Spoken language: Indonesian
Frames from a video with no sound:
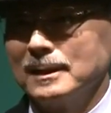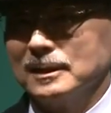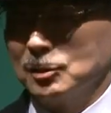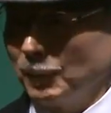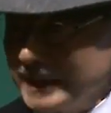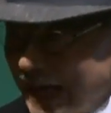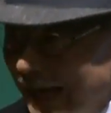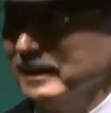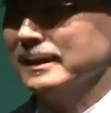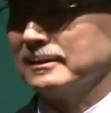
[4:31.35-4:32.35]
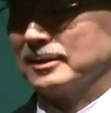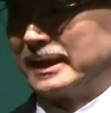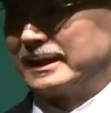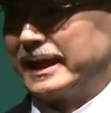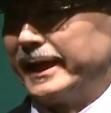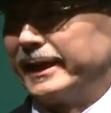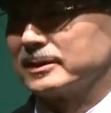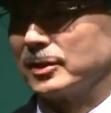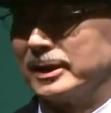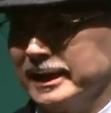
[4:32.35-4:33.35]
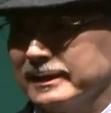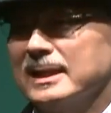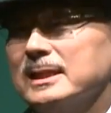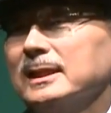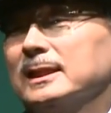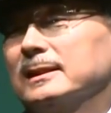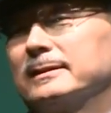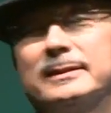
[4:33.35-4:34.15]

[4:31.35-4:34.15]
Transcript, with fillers: Anda tidak boleh mengambil keuntungan